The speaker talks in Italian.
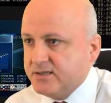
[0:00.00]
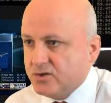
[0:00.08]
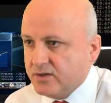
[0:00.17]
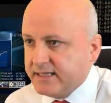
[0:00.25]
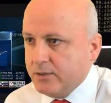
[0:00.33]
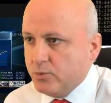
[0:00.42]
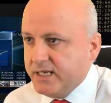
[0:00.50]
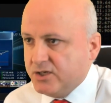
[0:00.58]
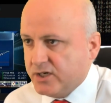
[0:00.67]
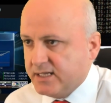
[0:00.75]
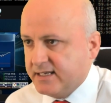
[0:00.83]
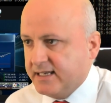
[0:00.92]
sono tre
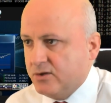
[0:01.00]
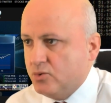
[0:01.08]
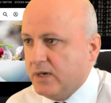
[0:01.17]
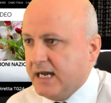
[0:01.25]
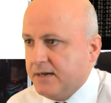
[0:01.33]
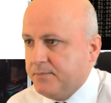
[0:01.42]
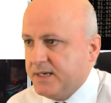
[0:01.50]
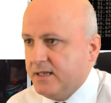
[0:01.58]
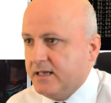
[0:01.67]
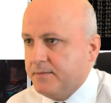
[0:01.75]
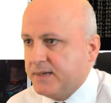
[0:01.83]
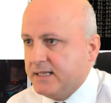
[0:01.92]
widget che tu
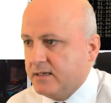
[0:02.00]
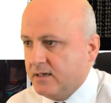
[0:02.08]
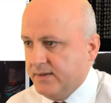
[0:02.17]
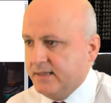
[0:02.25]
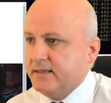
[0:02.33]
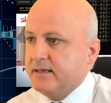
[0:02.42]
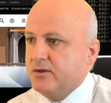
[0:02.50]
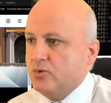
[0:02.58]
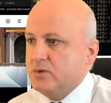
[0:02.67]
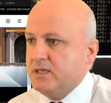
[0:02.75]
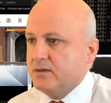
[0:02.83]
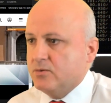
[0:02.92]
apri e praticamente
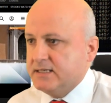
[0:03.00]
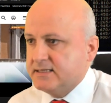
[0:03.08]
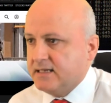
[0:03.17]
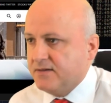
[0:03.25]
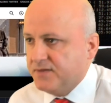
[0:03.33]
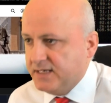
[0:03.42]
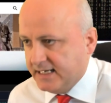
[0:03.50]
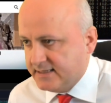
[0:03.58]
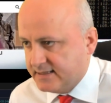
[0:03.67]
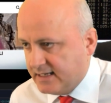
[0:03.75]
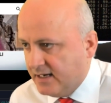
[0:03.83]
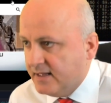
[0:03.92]
chiudi questa
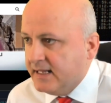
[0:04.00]
finestra.